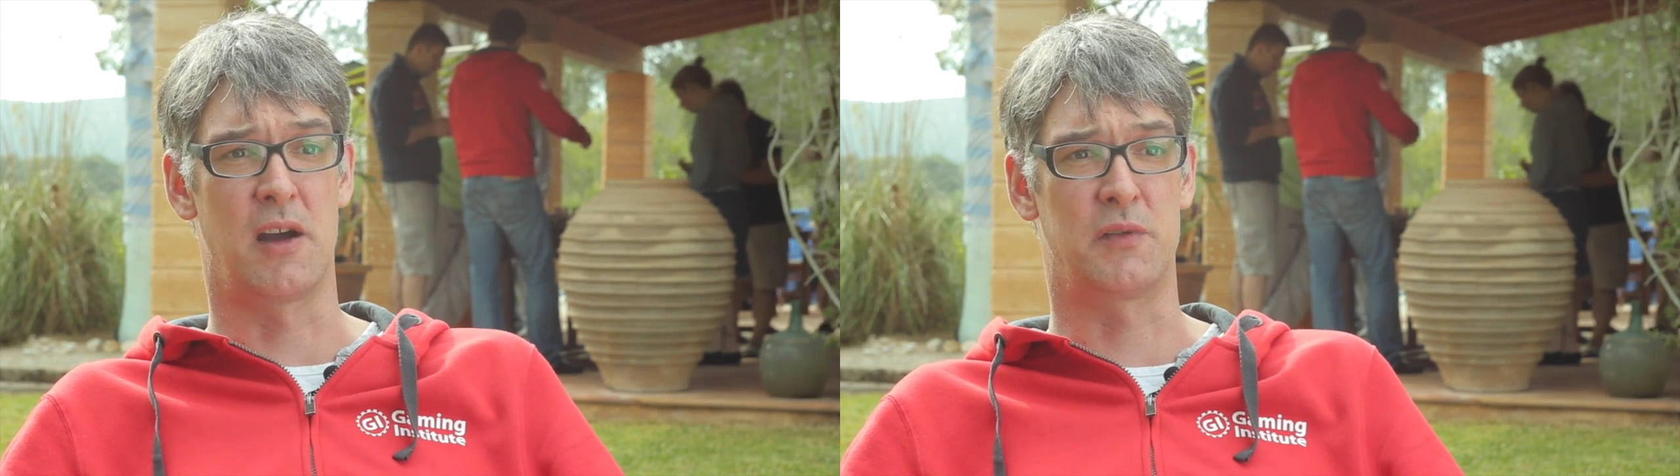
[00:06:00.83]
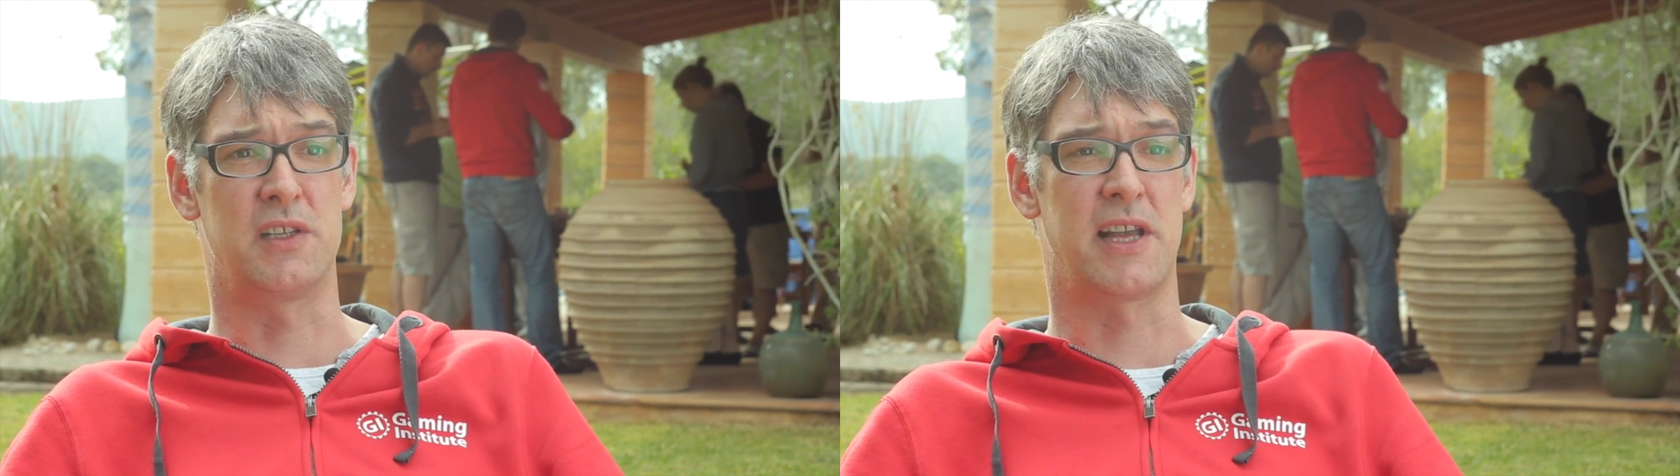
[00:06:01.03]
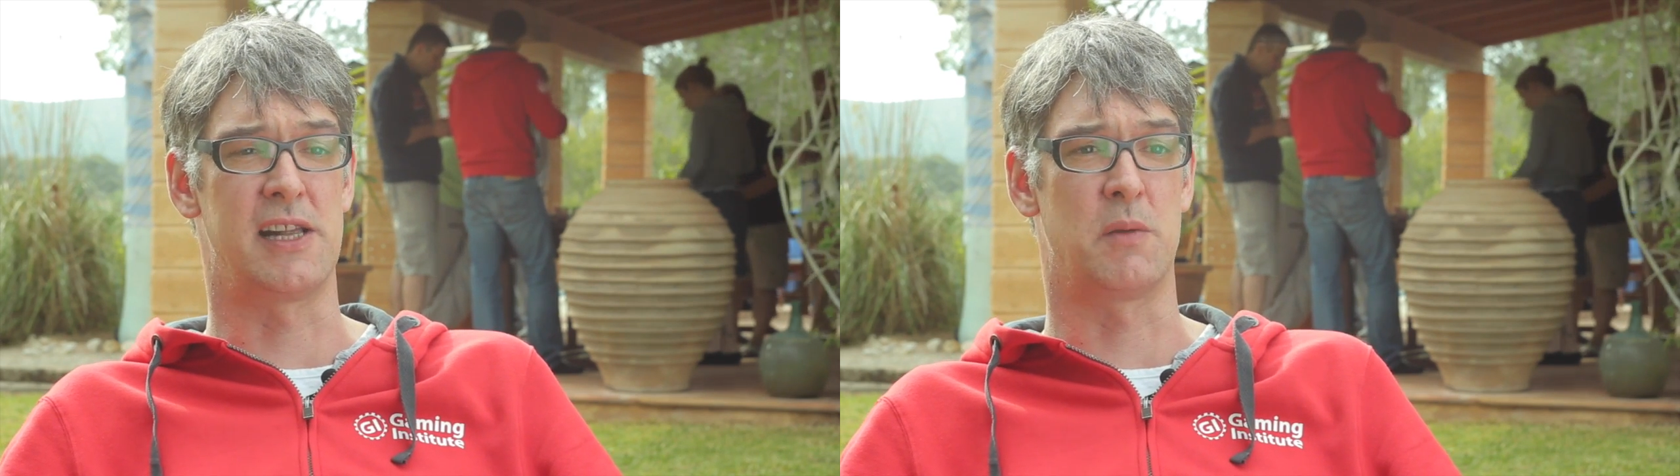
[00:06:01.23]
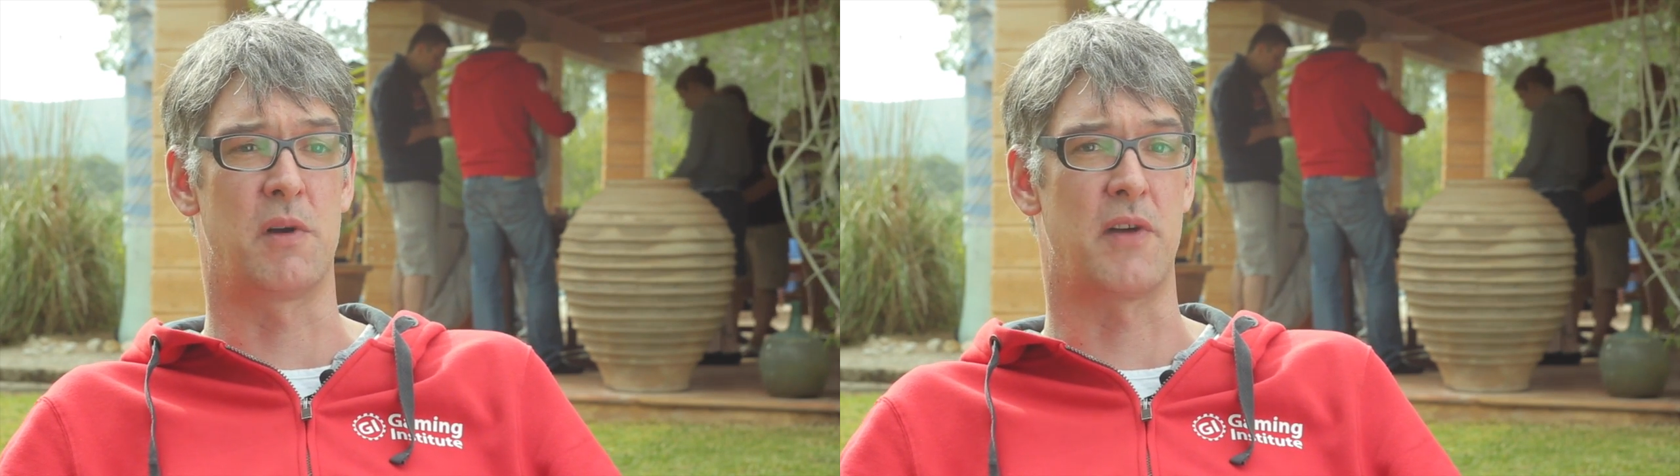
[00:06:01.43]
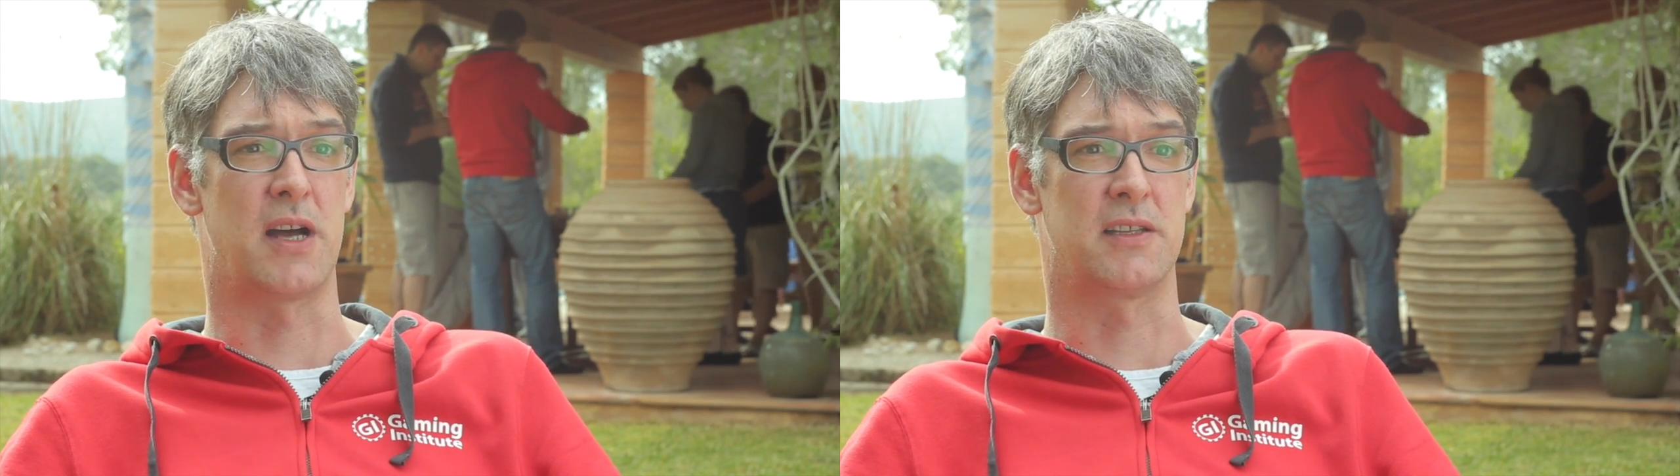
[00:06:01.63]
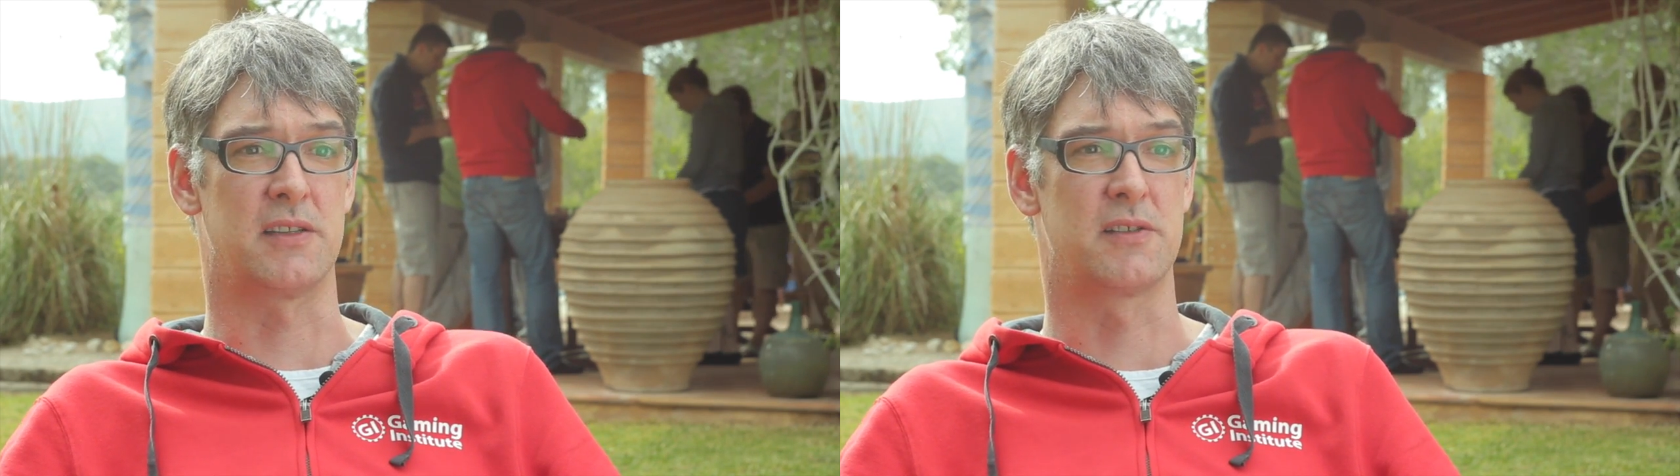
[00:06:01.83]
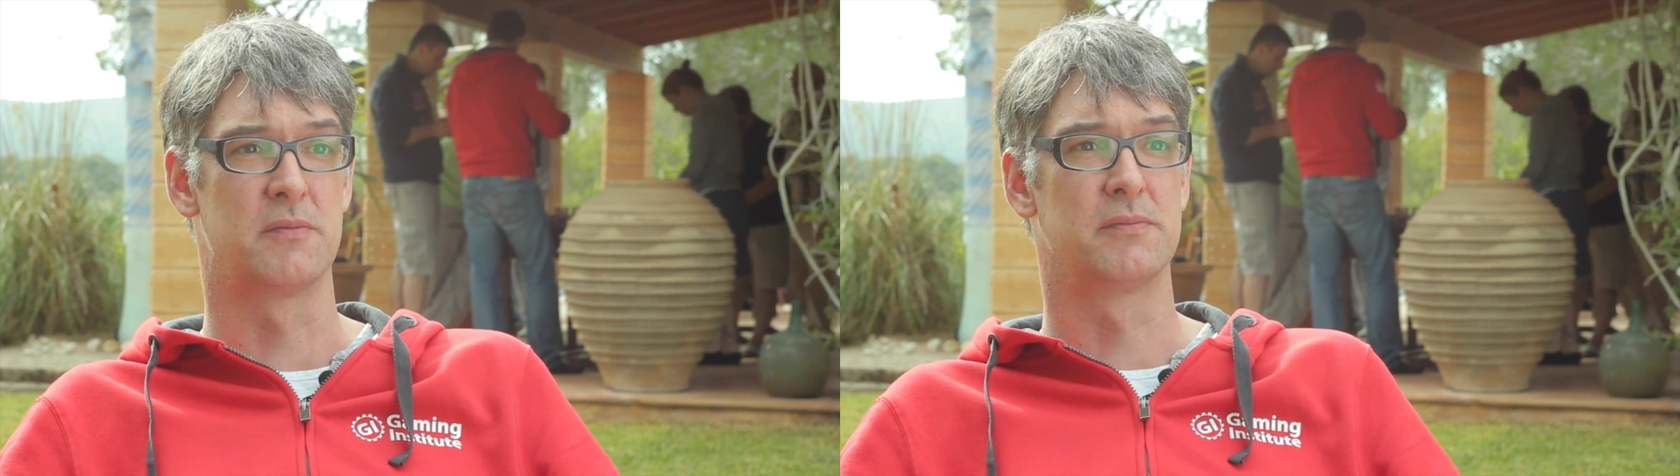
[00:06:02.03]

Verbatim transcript: auf die Teilnehmer wartet.